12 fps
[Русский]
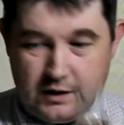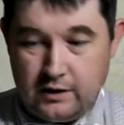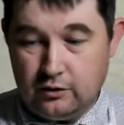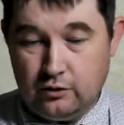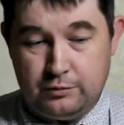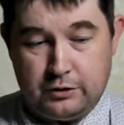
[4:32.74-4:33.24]

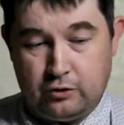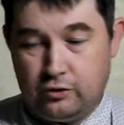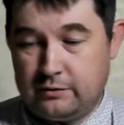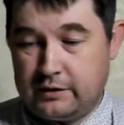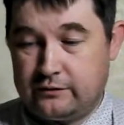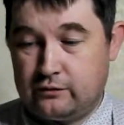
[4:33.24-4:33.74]
Ну и
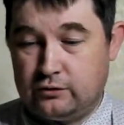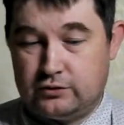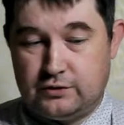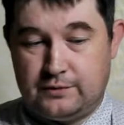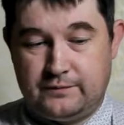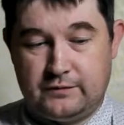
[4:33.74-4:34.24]
переходим ко
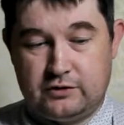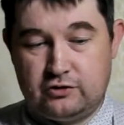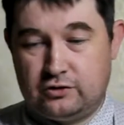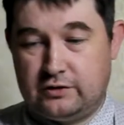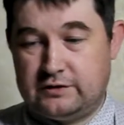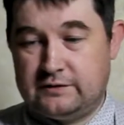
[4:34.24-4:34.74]
вкусу.
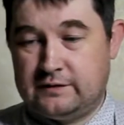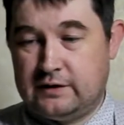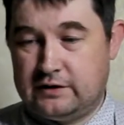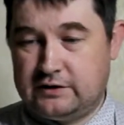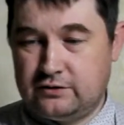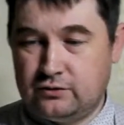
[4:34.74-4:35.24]
Чего говорится,
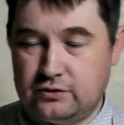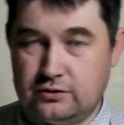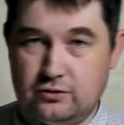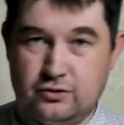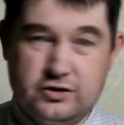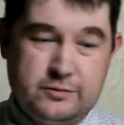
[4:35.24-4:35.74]
мало и тянуть.
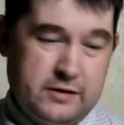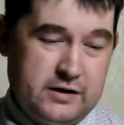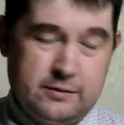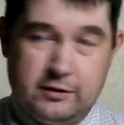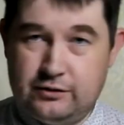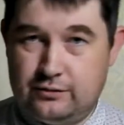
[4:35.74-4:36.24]
Но ну, уже по
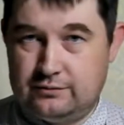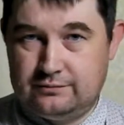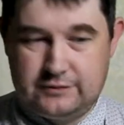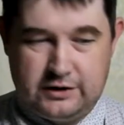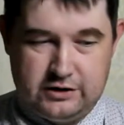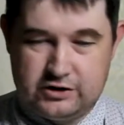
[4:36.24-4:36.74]
аромату,
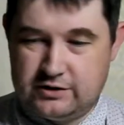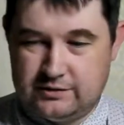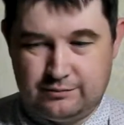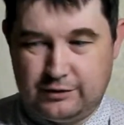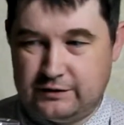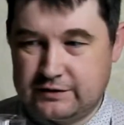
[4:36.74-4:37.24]
конечно,
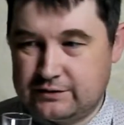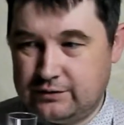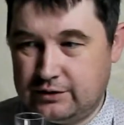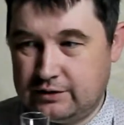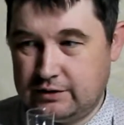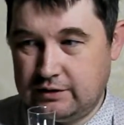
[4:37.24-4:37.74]

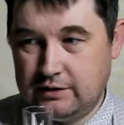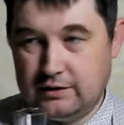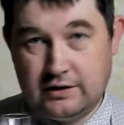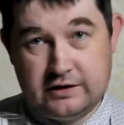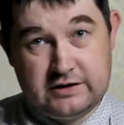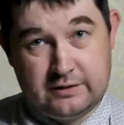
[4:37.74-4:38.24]
превосходит.
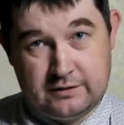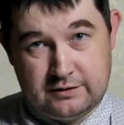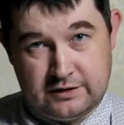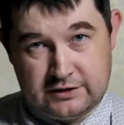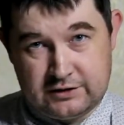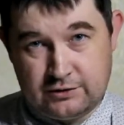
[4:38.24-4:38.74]
Хотя
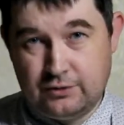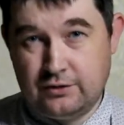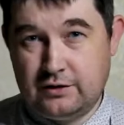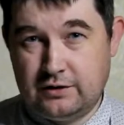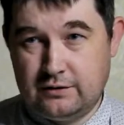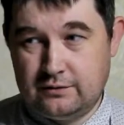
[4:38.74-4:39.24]

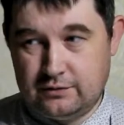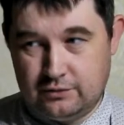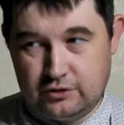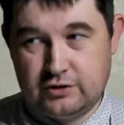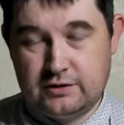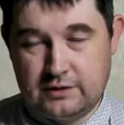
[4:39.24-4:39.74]
достойный
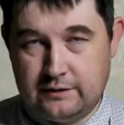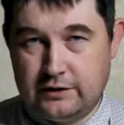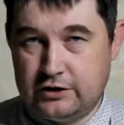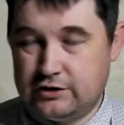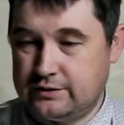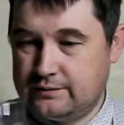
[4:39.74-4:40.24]
тоже
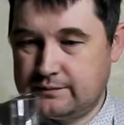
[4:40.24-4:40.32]
товарищ.